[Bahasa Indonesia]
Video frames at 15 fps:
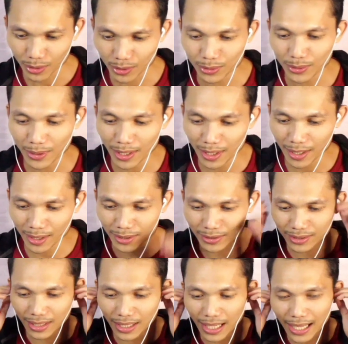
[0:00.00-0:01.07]
wow
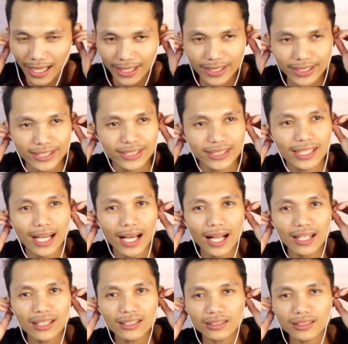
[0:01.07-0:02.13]
wow guys
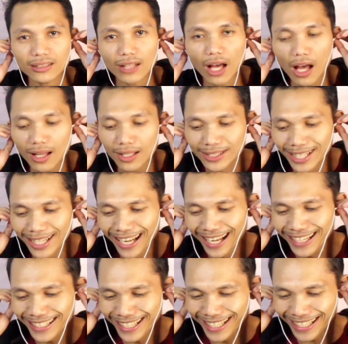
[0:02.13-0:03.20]
jauh tot
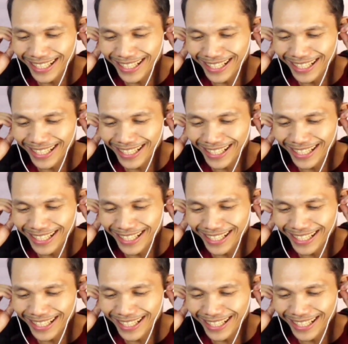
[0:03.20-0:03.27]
